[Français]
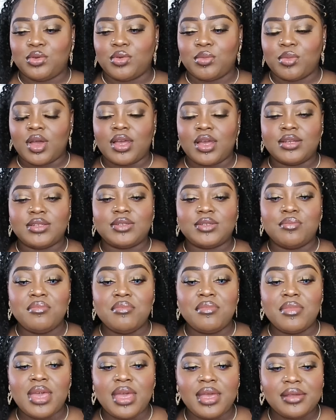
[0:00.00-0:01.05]
dommage.
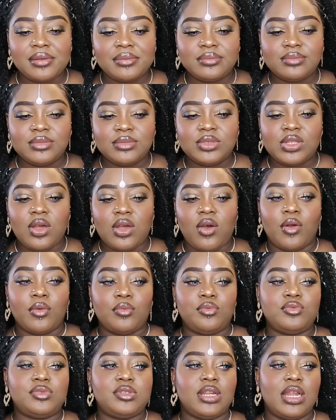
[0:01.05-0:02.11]
Mais, en
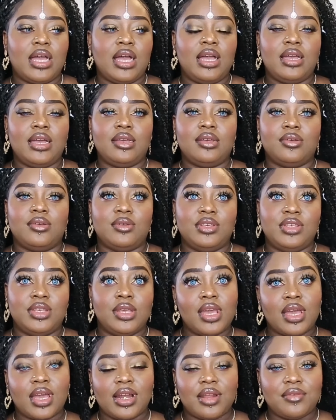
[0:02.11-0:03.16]
plus, là, euh,
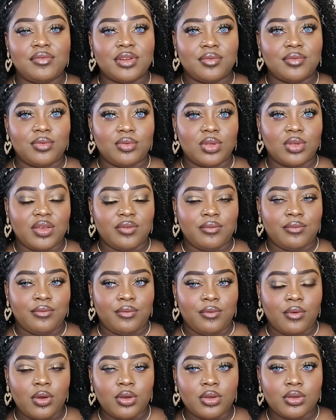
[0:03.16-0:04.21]
hier, elle a fait des photos avec
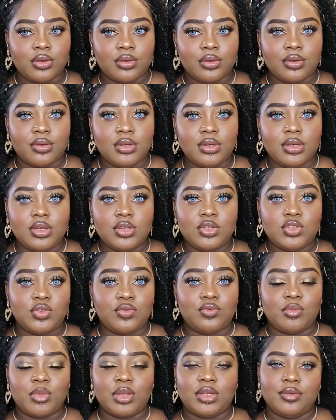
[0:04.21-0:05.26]
Vogue. Je vais
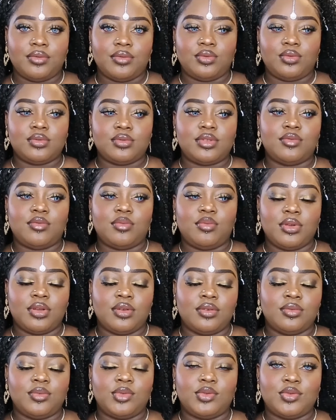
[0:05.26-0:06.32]
vous mettre des photos, s'il vous plaît.
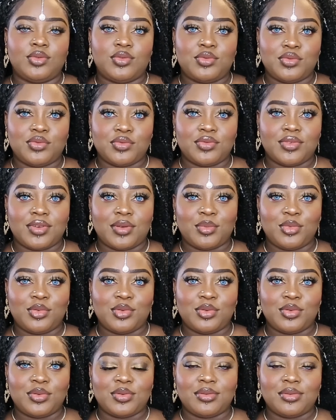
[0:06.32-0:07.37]
Oh mon Dieu,
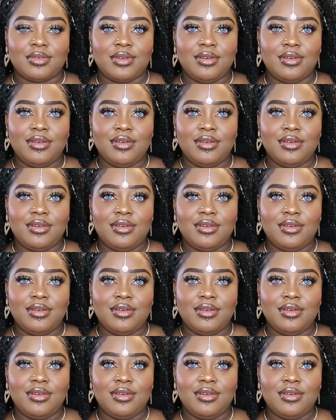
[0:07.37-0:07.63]
vraiment, euh,